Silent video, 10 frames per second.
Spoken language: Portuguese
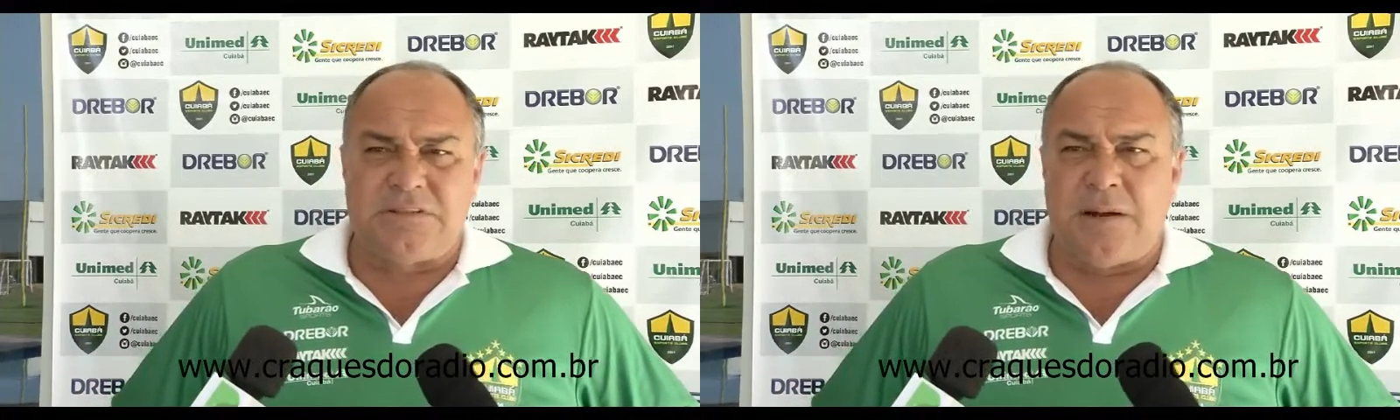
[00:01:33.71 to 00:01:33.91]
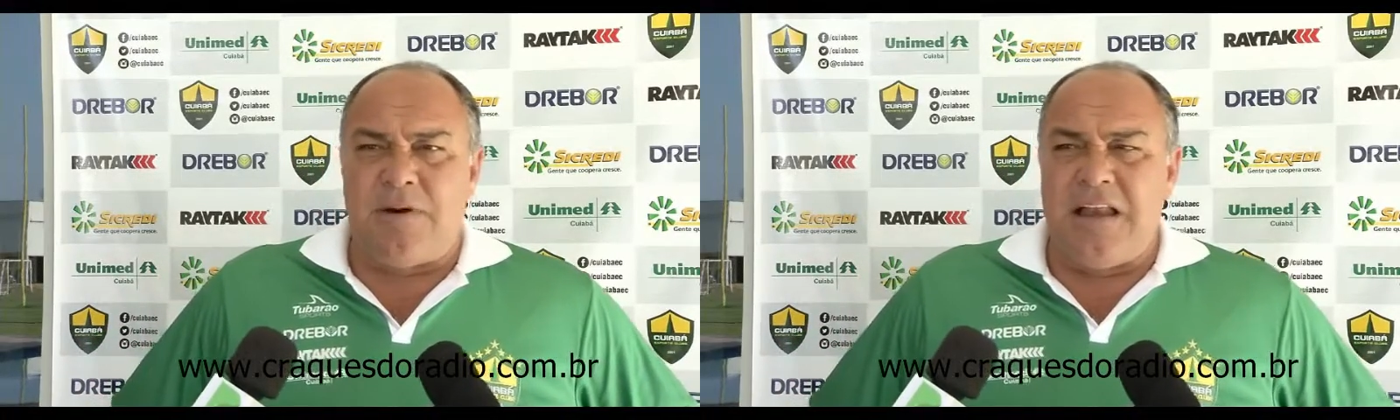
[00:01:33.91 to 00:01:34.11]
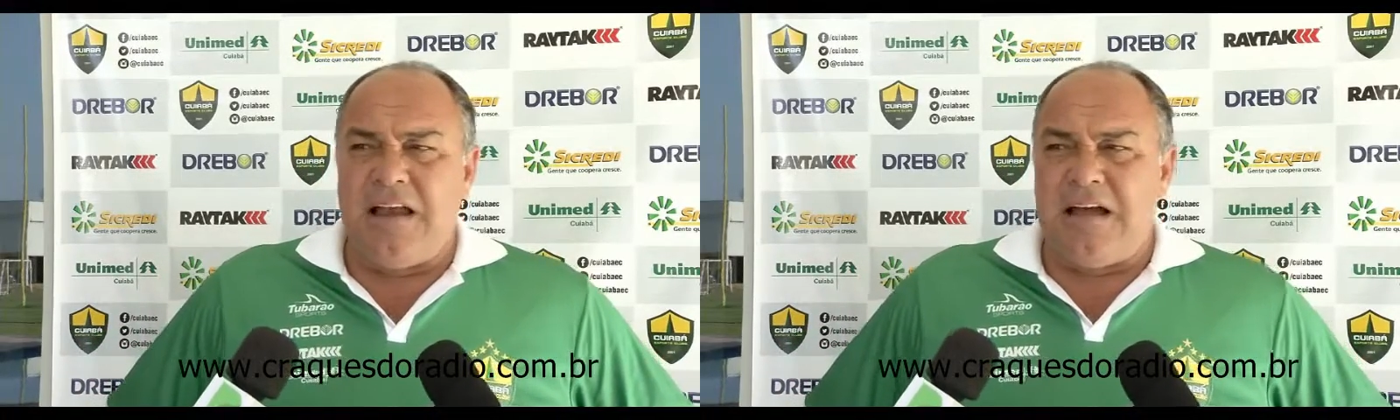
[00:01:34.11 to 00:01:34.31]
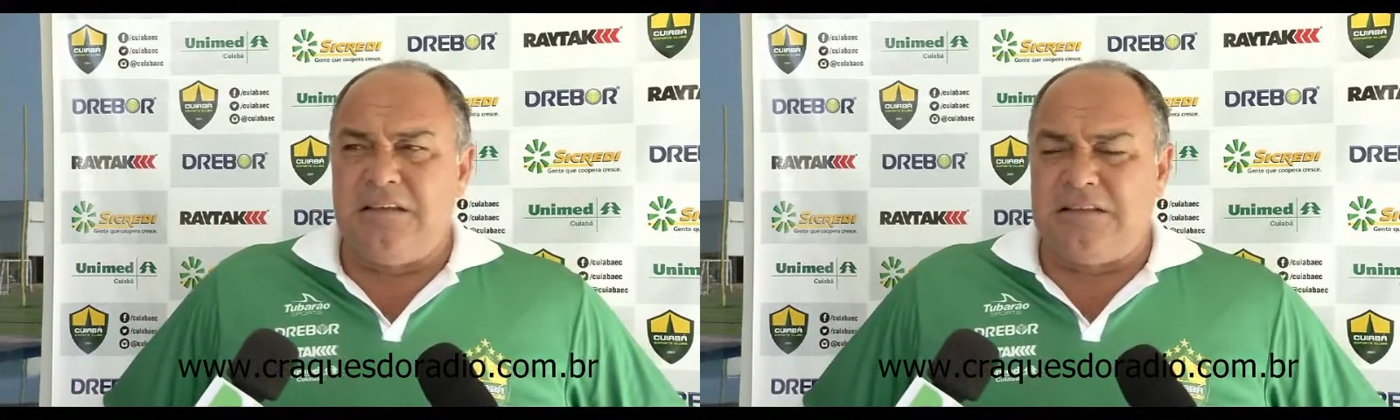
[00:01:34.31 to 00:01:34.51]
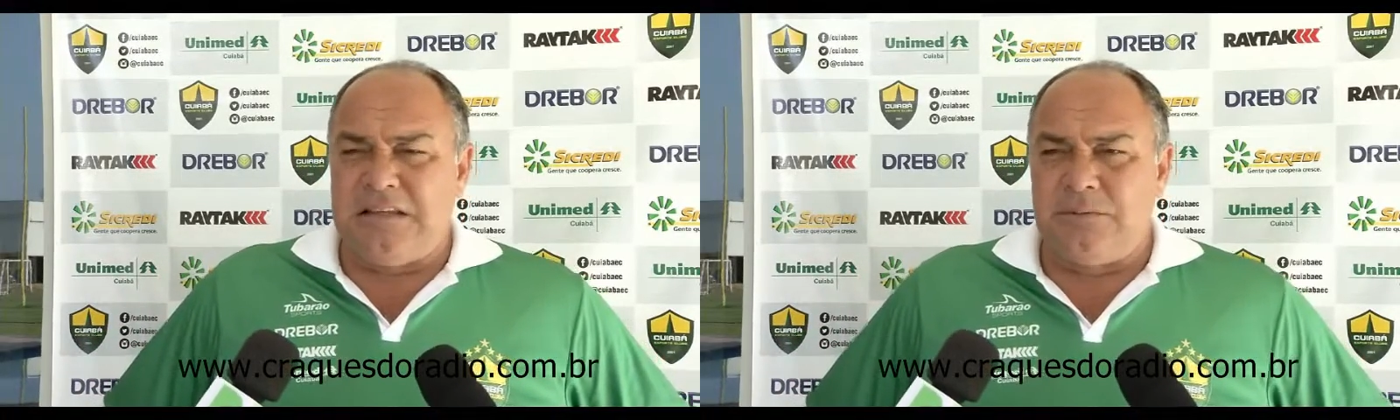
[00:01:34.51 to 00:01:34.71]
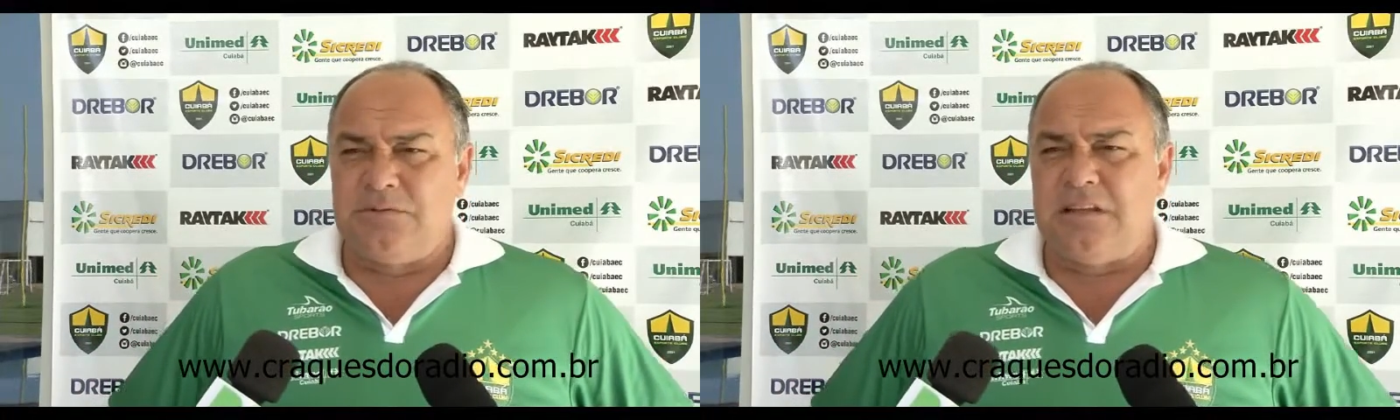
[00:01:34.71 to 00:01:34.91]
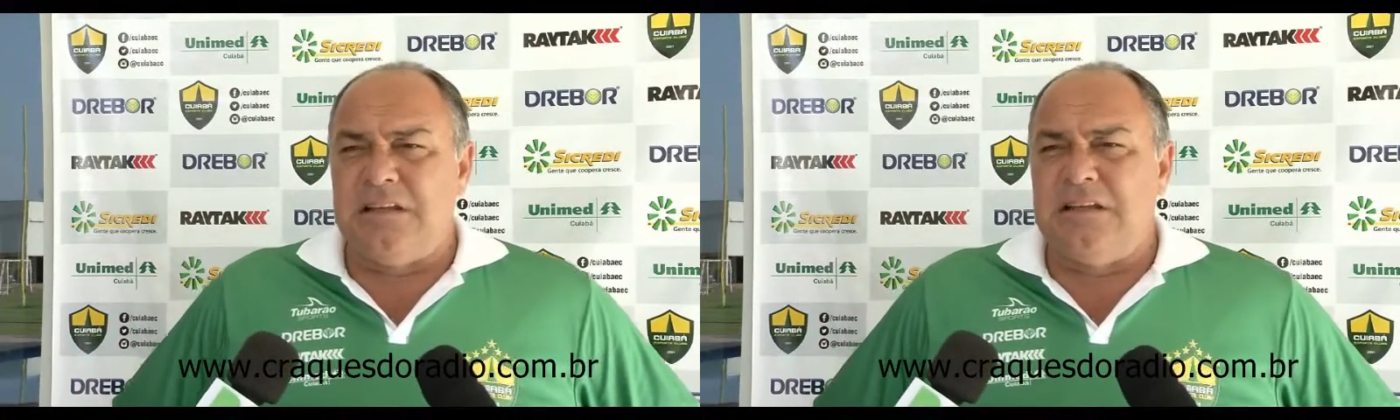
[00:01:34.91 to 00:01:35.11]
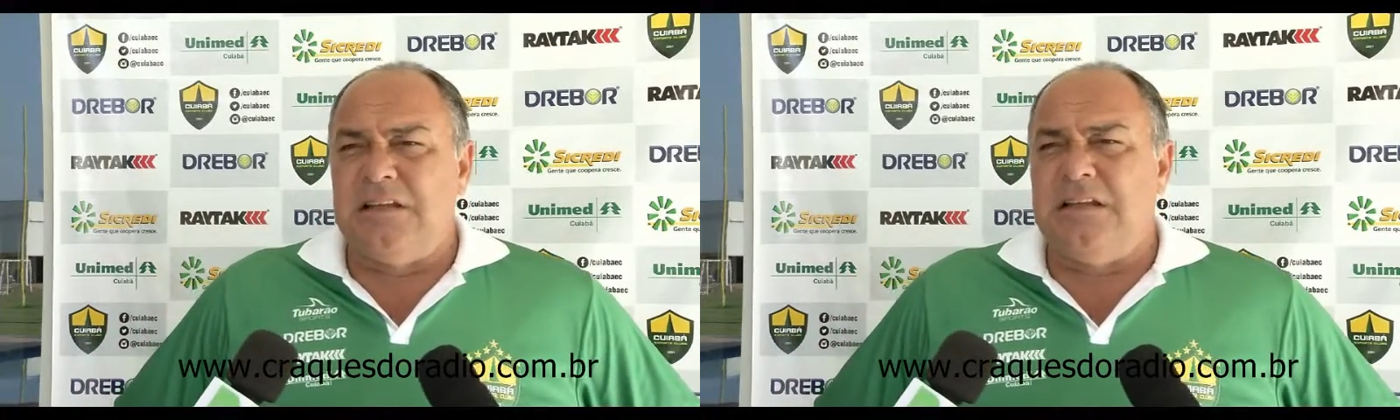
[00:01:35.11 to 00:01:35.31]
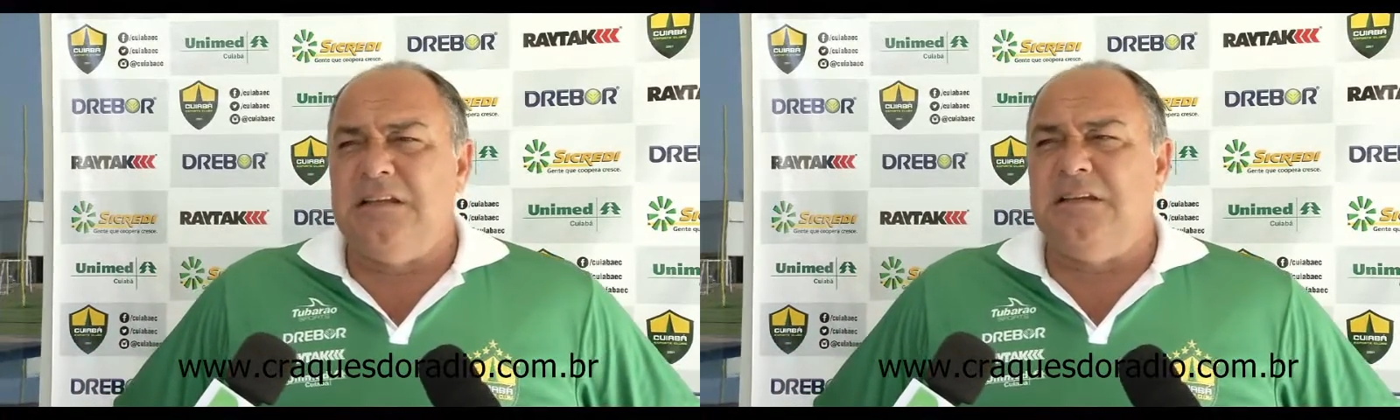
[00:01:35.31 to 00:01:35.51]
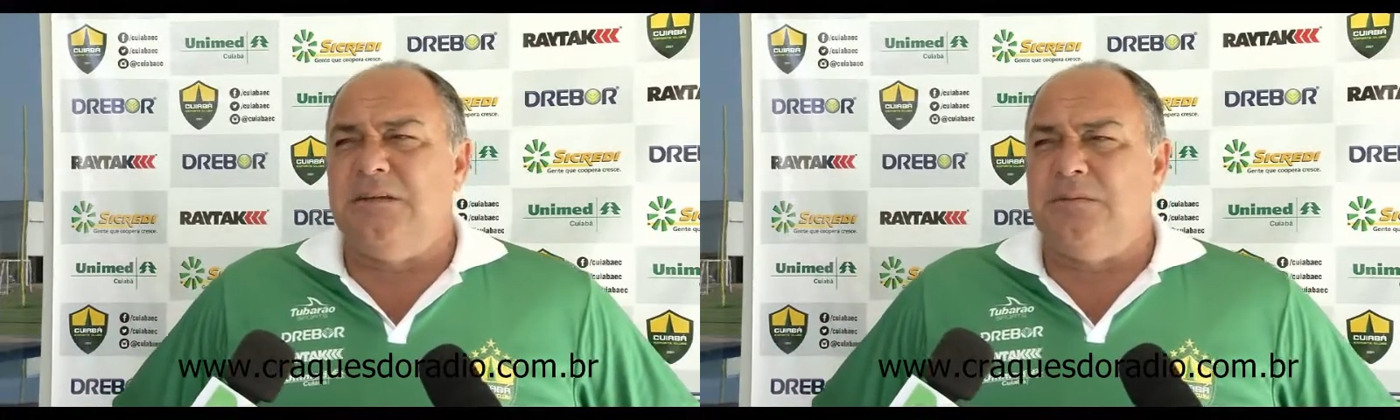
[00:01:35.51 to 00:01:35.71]
trabalhado e temos ainda
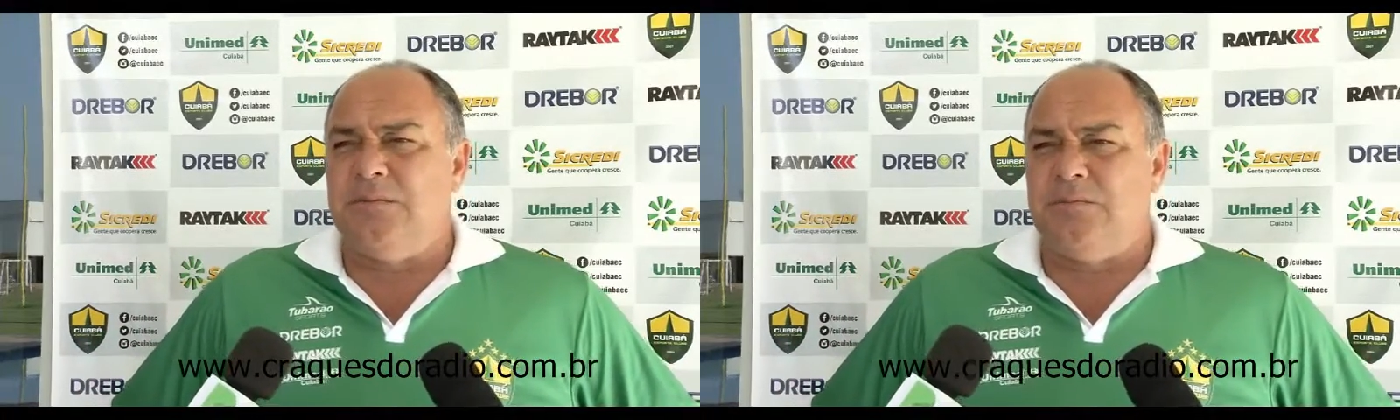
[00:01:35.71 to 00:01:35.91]
aí